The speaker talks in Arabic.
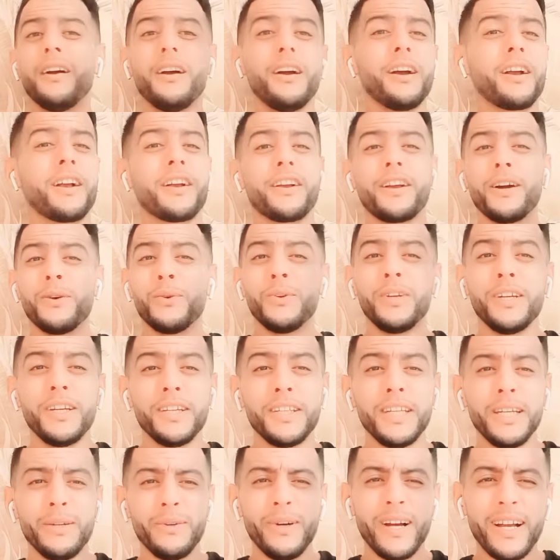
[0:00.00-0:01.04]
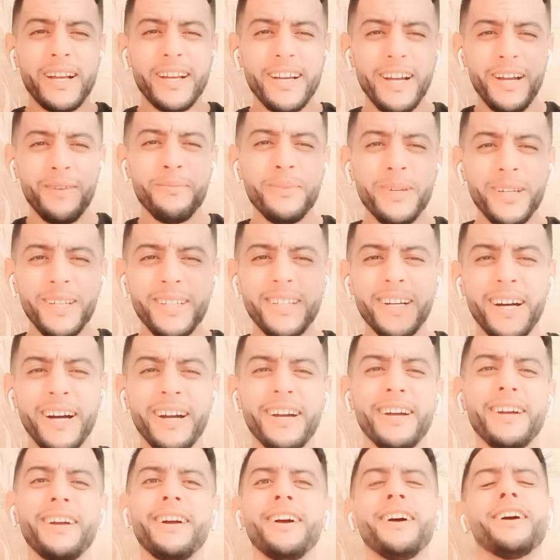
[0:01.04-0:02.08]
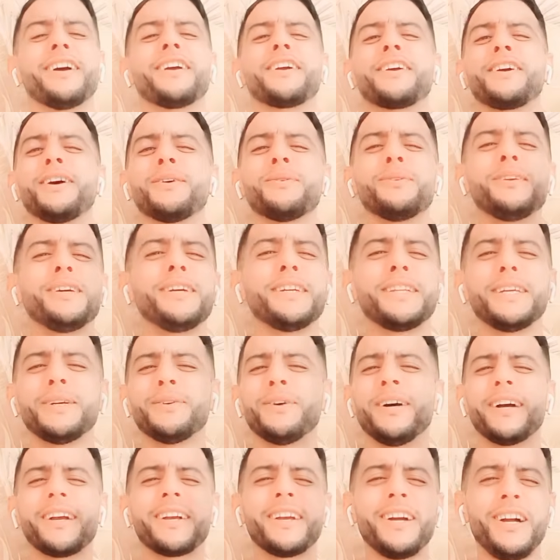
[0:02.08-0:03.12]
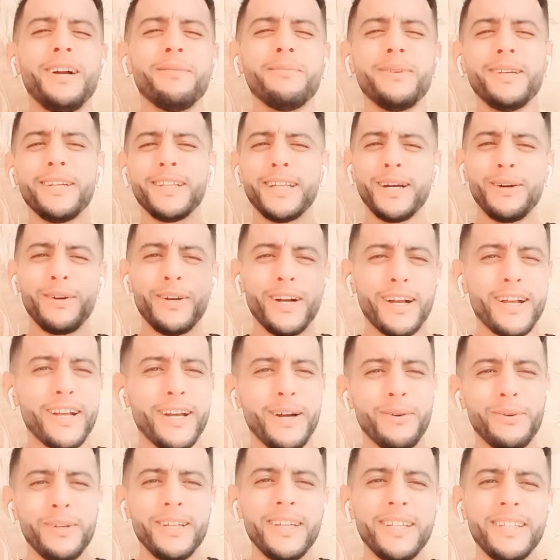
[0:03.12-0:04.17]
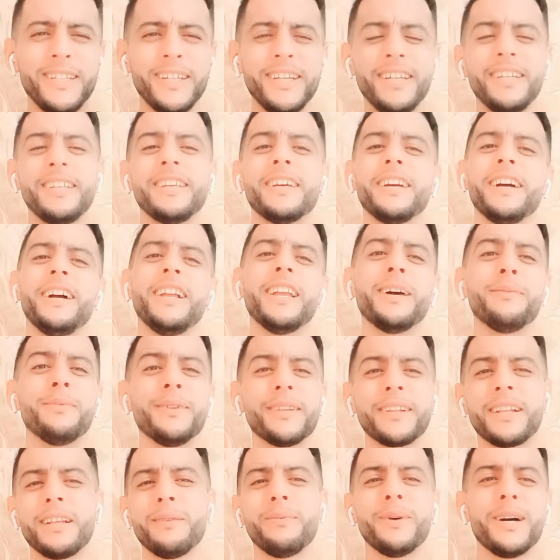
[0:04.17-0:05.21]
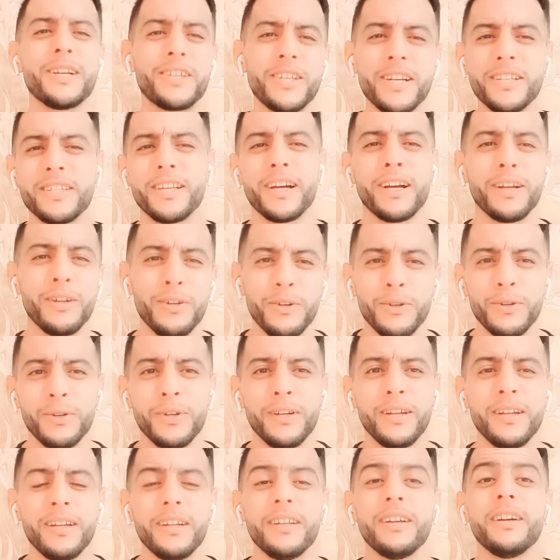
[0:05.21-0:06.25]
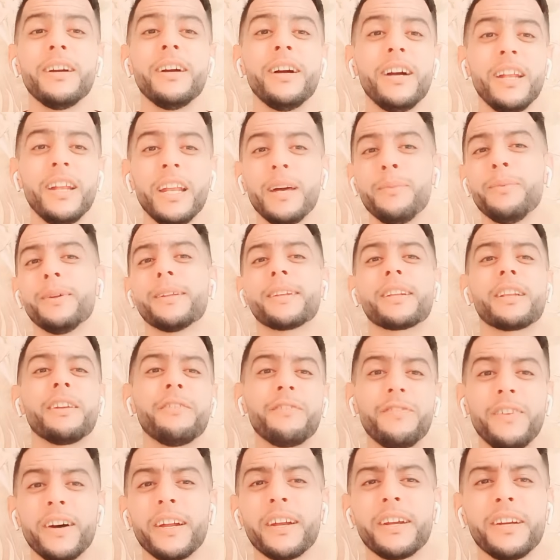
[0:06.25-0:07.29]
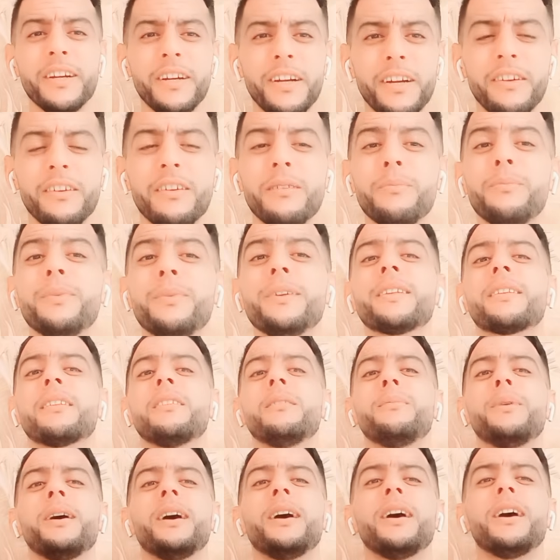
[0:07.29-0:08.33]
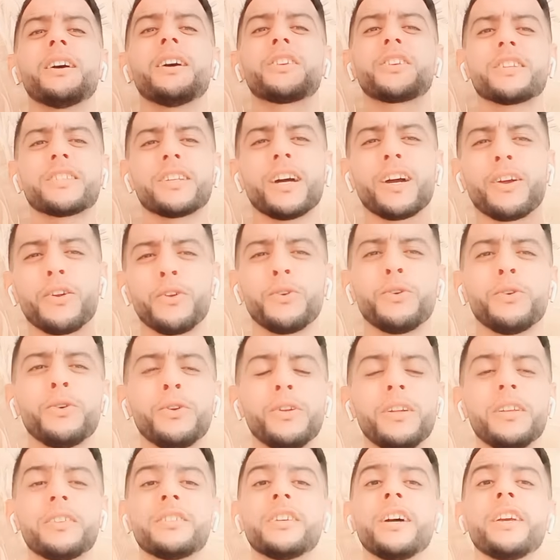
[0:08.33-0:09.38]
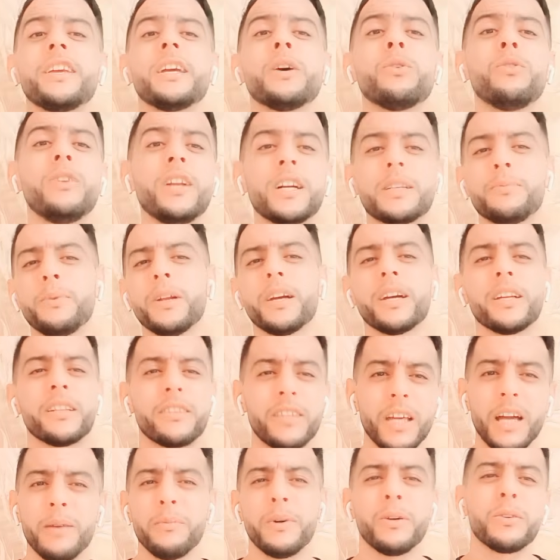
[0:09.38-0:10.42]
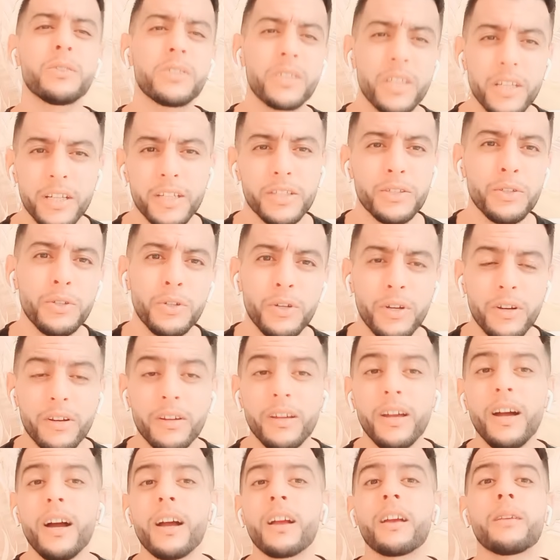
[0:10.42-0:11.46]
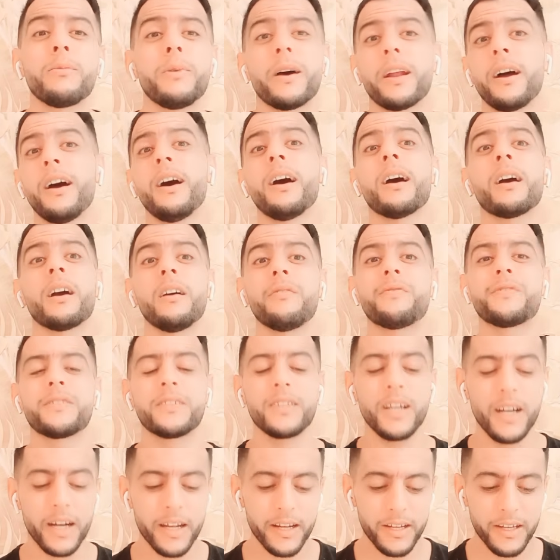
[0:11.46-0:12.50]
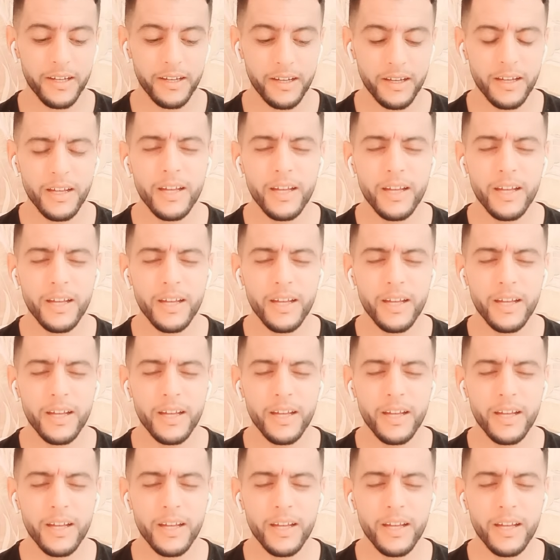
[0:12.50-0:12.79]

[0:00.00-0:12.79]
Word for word: هكا وليدي وهكا حميده هكا وليدي وهكا حميده وهكا وليدي على بنت الباشا زغلول على بنت المفرقع بنت الباشا زغلول تا هي ولات بالخدامه والتريتور اكبر عاقه في التاريخ